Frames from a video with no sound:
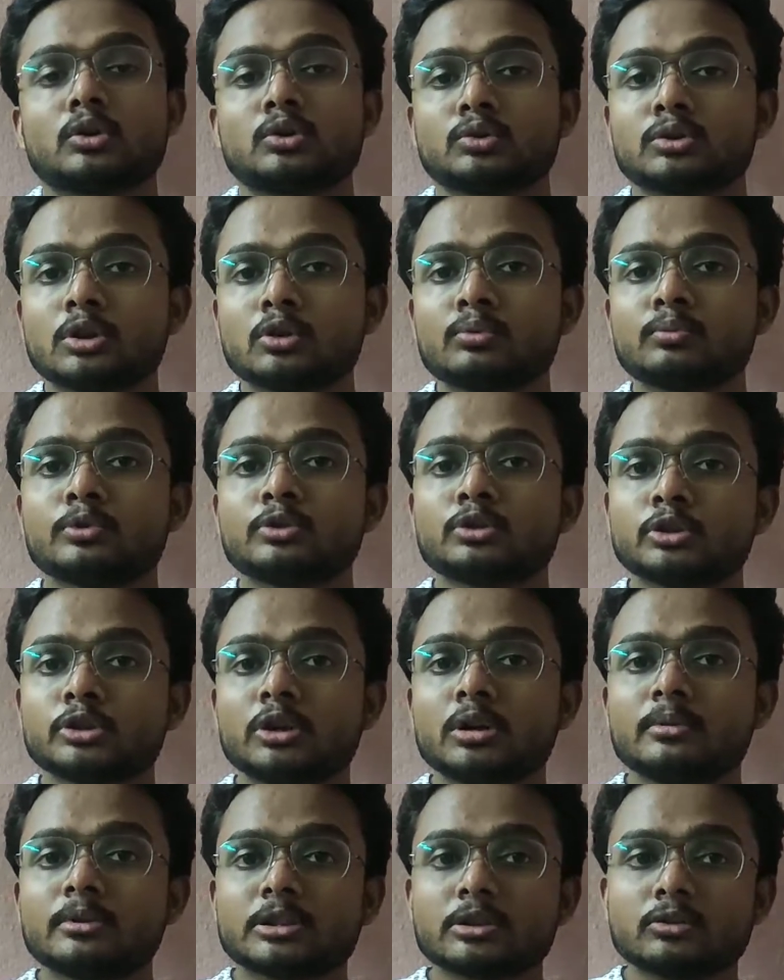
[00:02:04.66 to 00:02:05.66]
কতটা উপযোগী
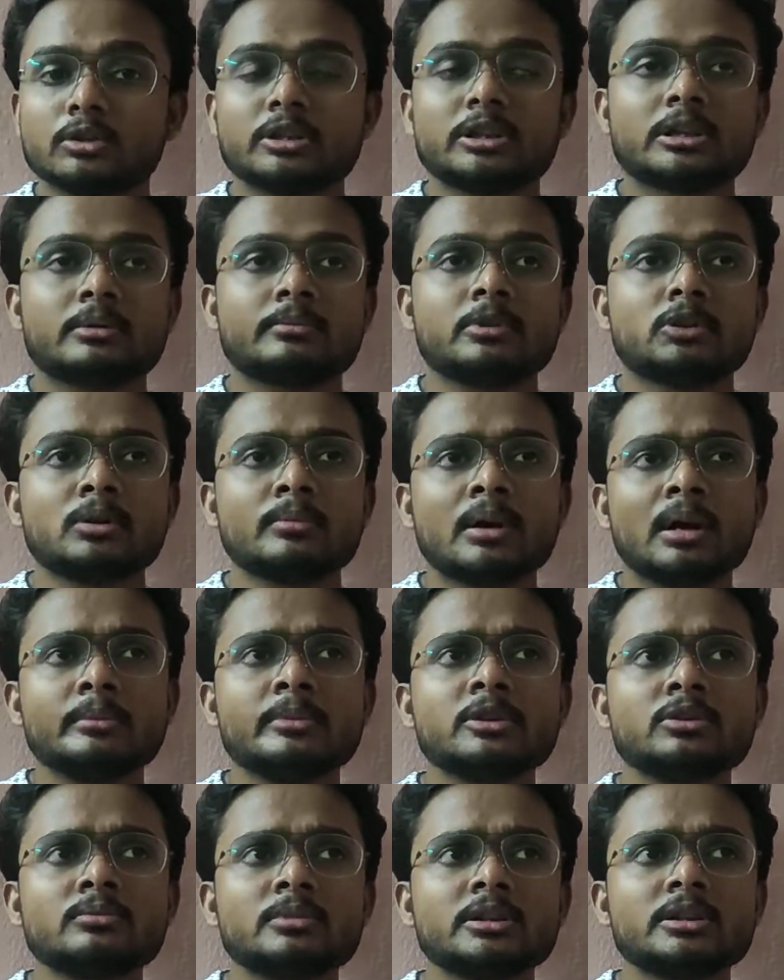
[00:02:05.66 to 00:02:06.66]
হবে সেগুলো দেখবে তবে আমি
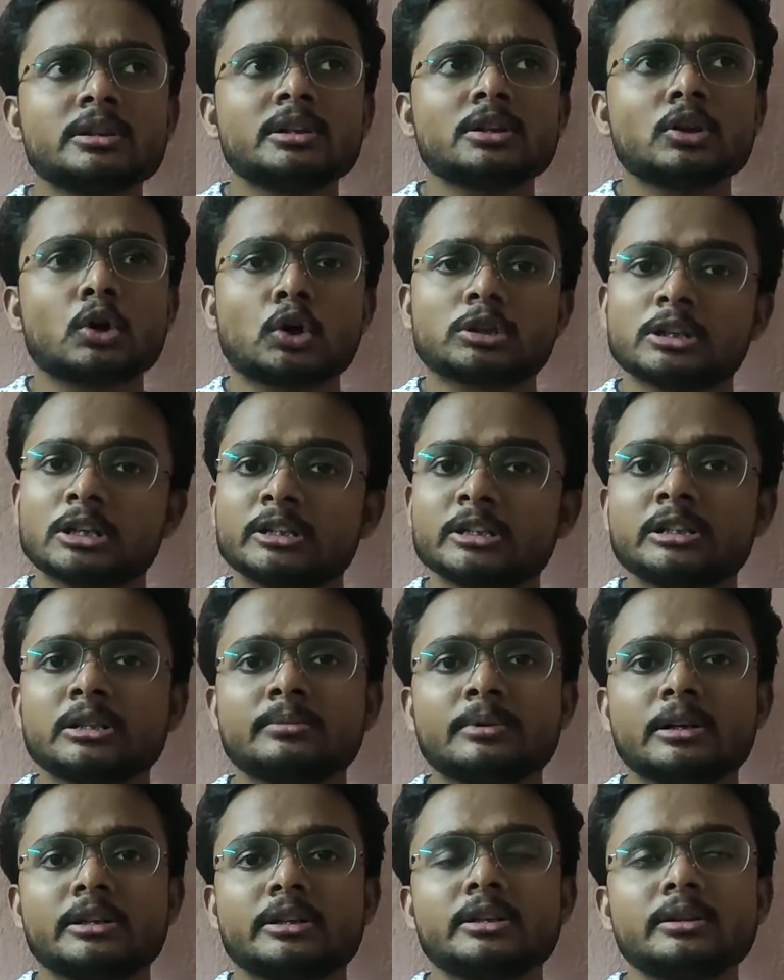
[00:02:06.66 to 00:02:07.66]
তোমাদের কথা দিতে
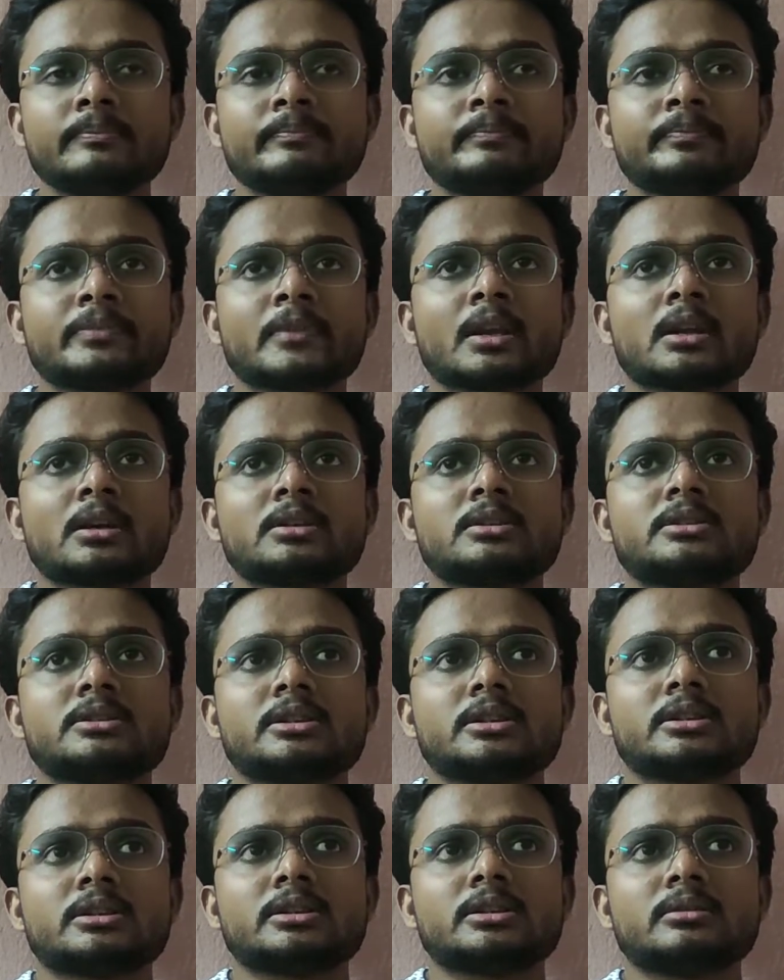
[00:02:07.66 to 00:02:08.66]
পারি যে
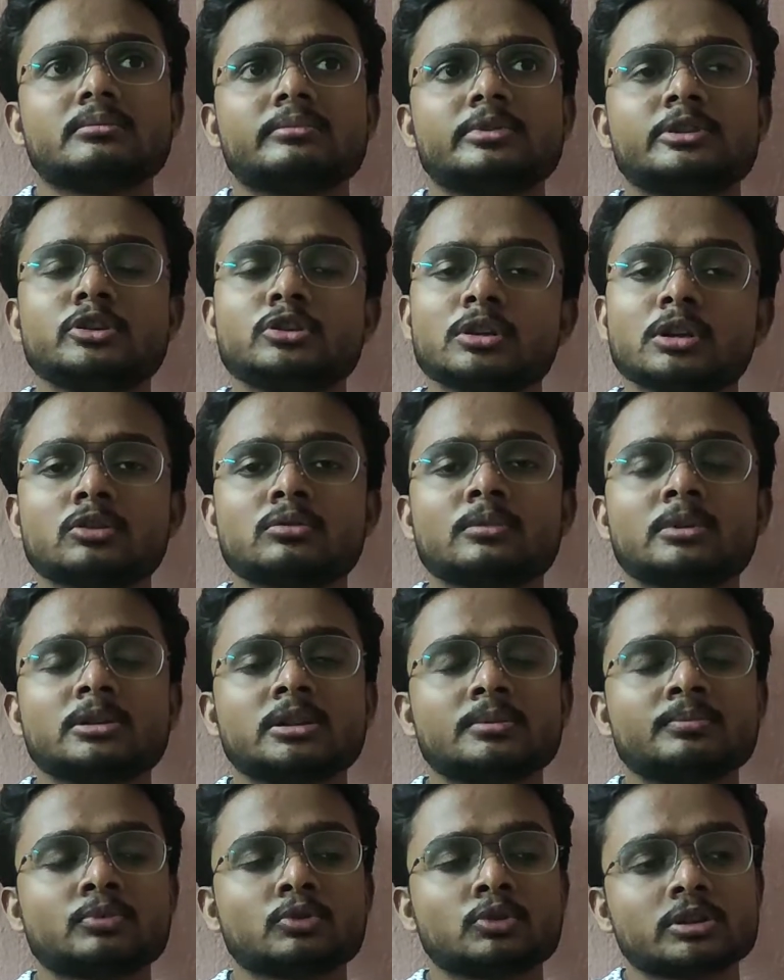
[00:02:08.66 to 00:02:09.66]
ভিডিওটা তোমাদের
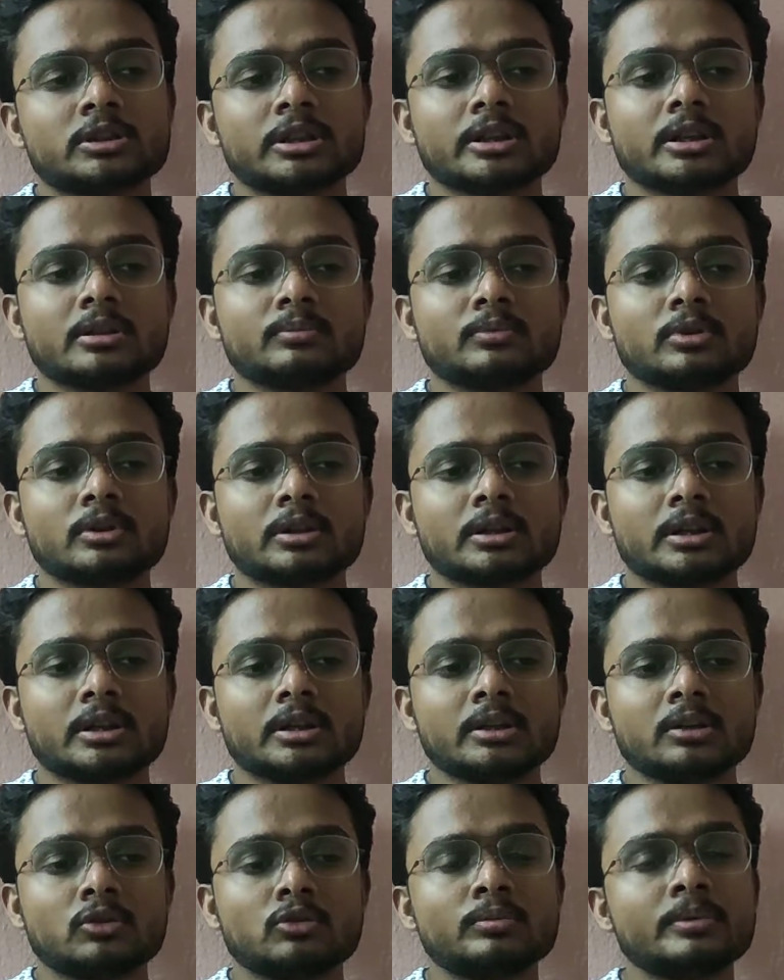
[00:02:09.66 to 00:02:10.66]
প্রত্যেকের পক্ষেই
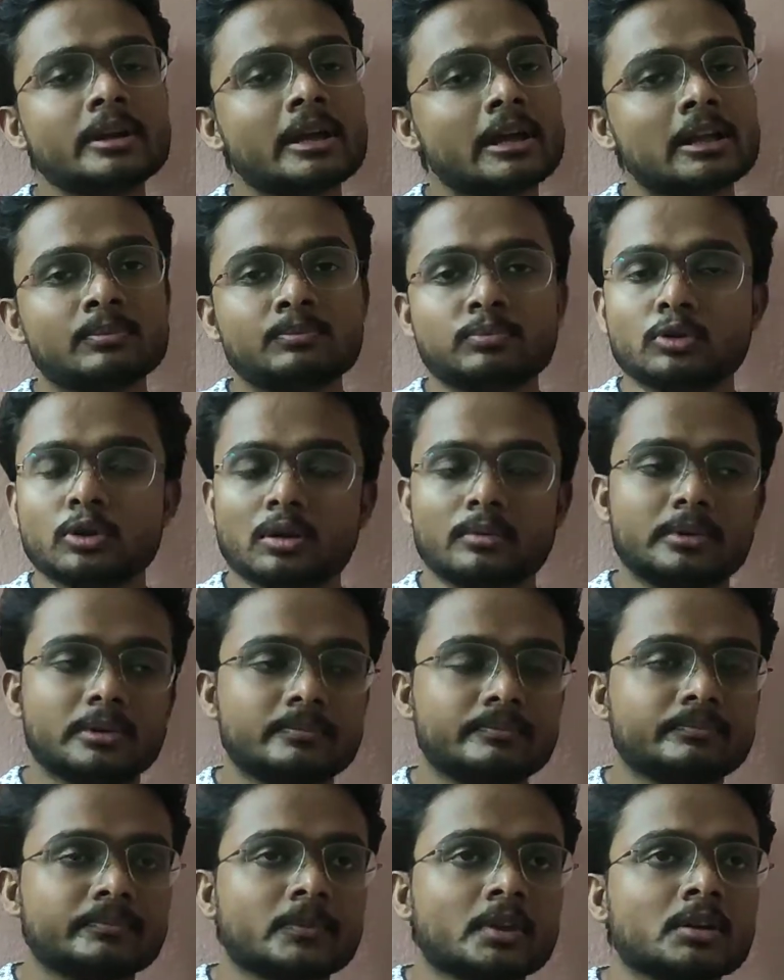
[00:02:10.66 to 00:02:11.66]
খুবই হেল্পফুল হবে
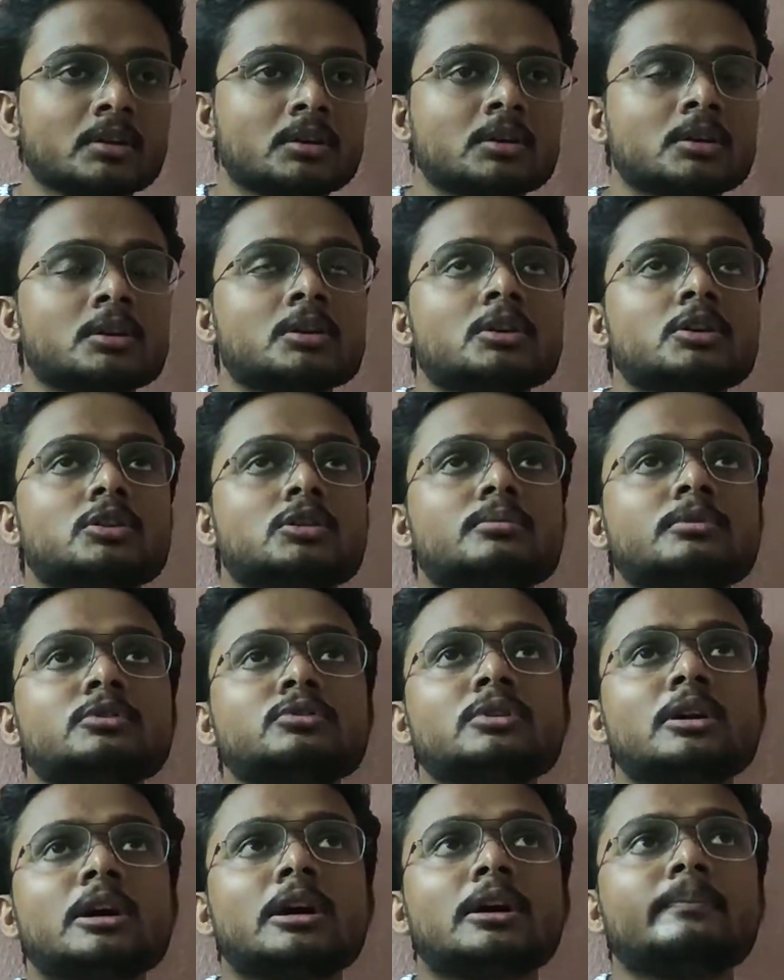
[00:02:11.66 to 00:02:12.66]
তো
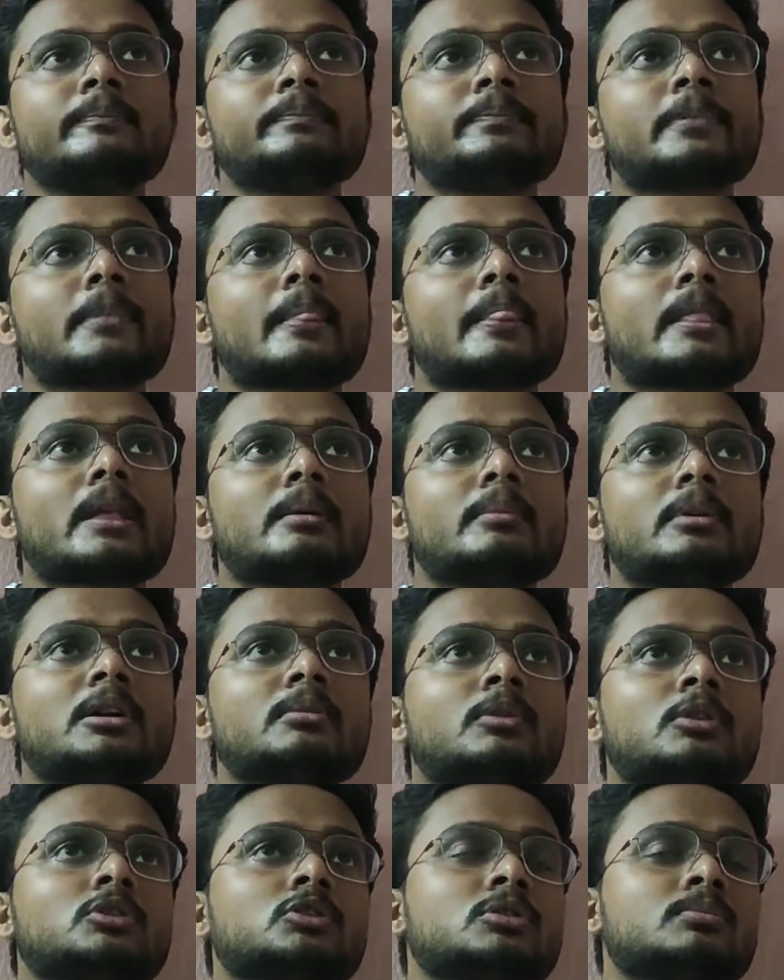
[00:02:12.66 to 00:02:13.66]
বন্ধুরা এবারে
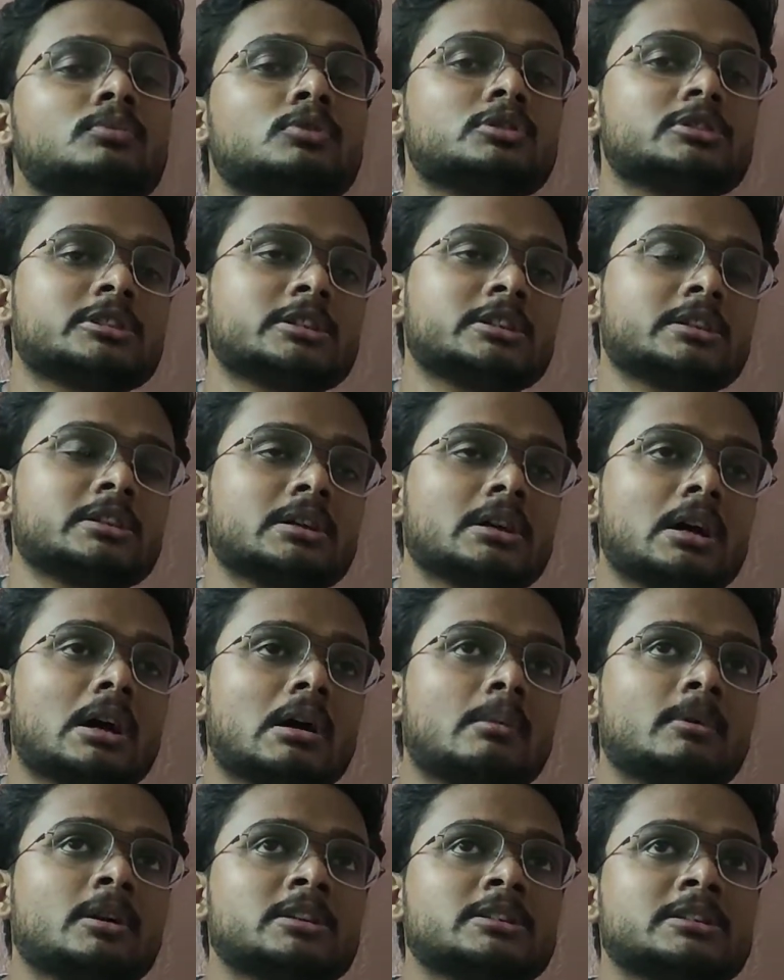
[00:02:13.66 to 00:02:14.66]
বক্তব্য যে
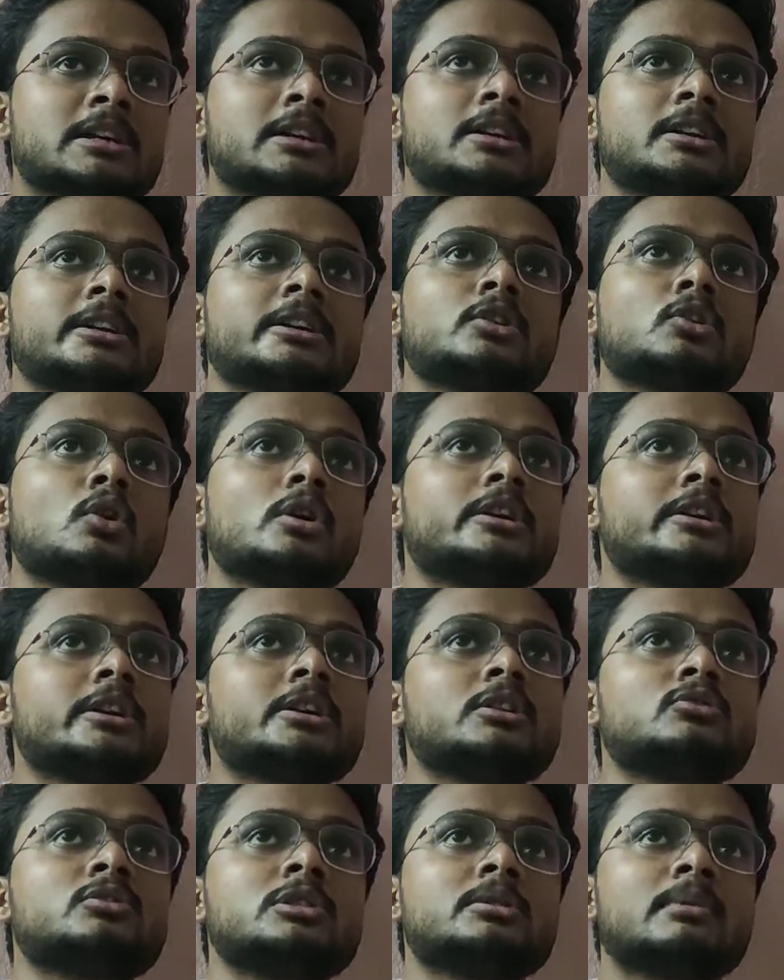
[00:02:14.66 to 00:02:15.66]
আমার চ্যানেলের এই
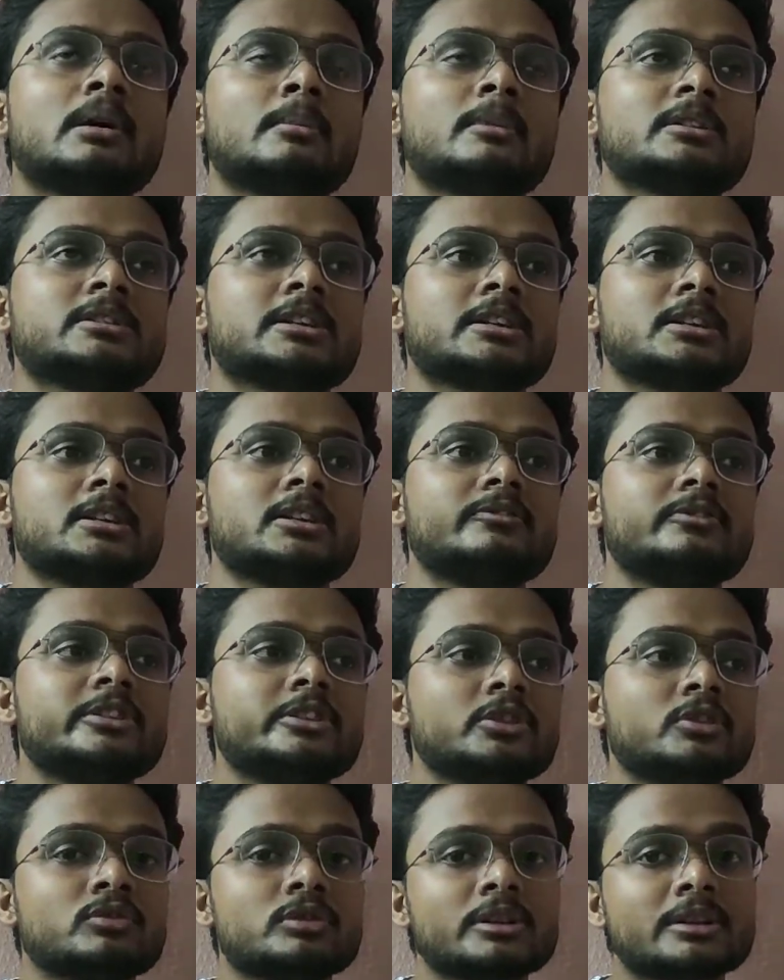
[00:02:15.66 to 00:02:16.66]
কন্টেন্টগুলি বা আমার চ্যানেলের
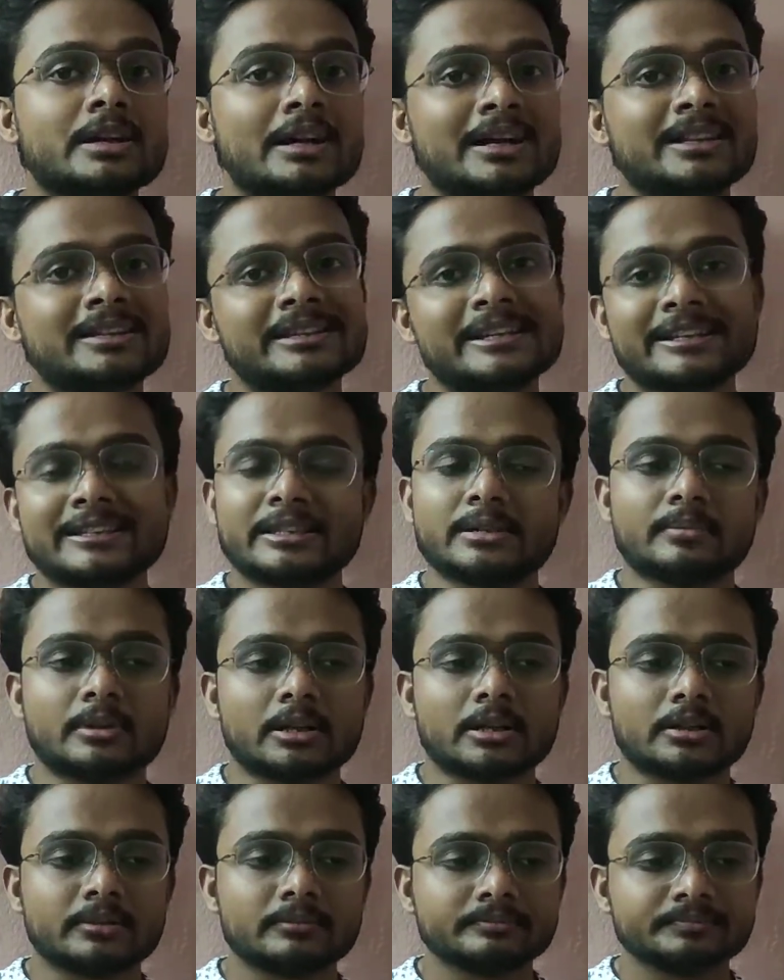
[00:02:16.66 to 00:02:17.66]
ভিডিওগুলি কারা দেখতে পারে